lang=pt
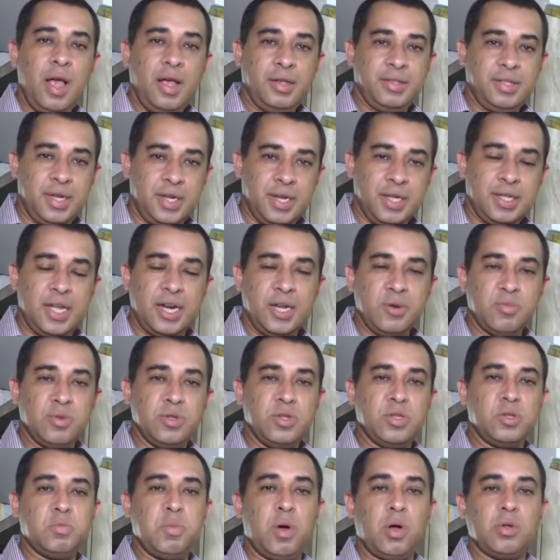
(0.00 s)
a Secretaria
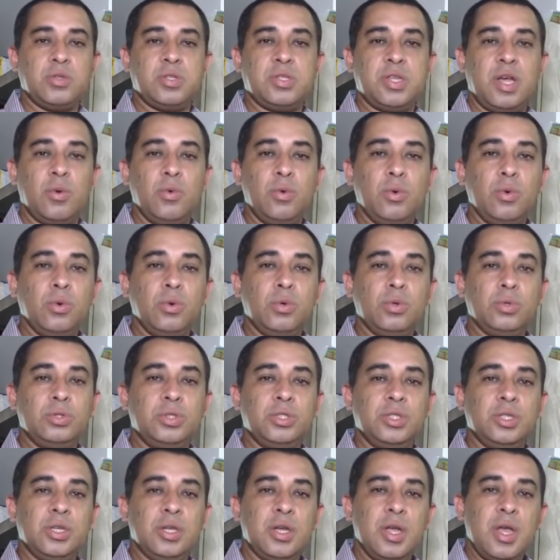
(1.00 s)
Municipal de
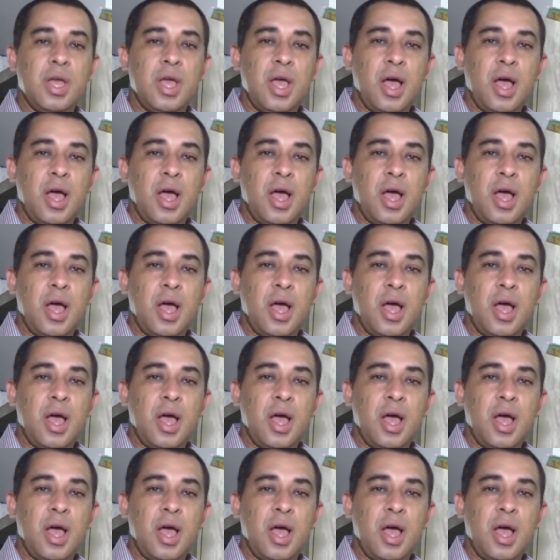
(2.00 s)
Saúde,